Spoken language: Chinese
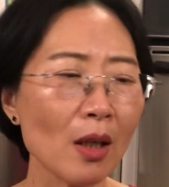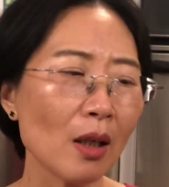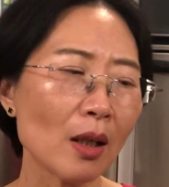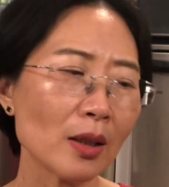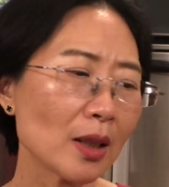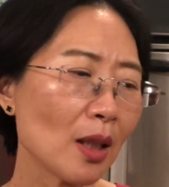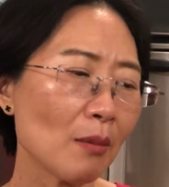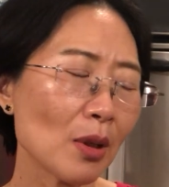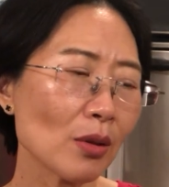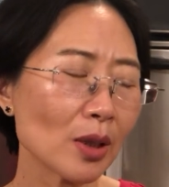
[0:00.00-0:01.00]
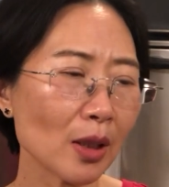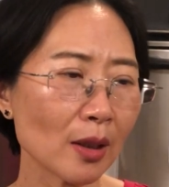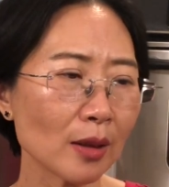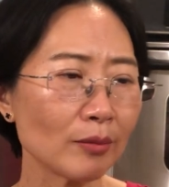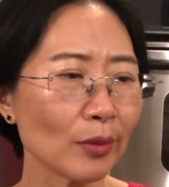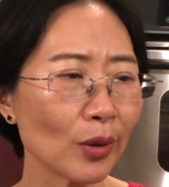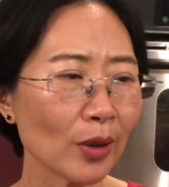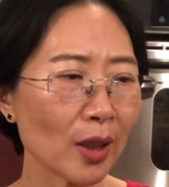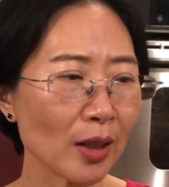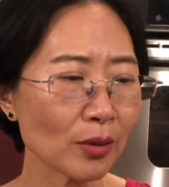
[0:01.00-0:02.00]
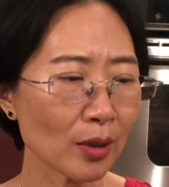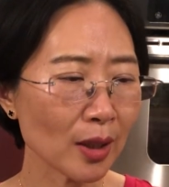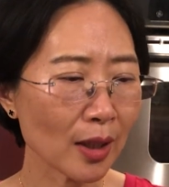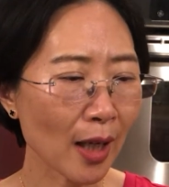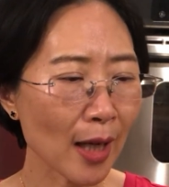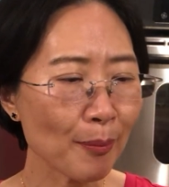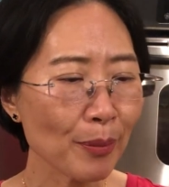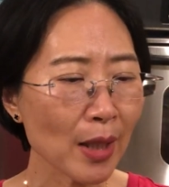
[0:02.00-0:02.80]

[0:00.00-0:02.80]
呃，现在没有这个，我有一点觉得遗憾。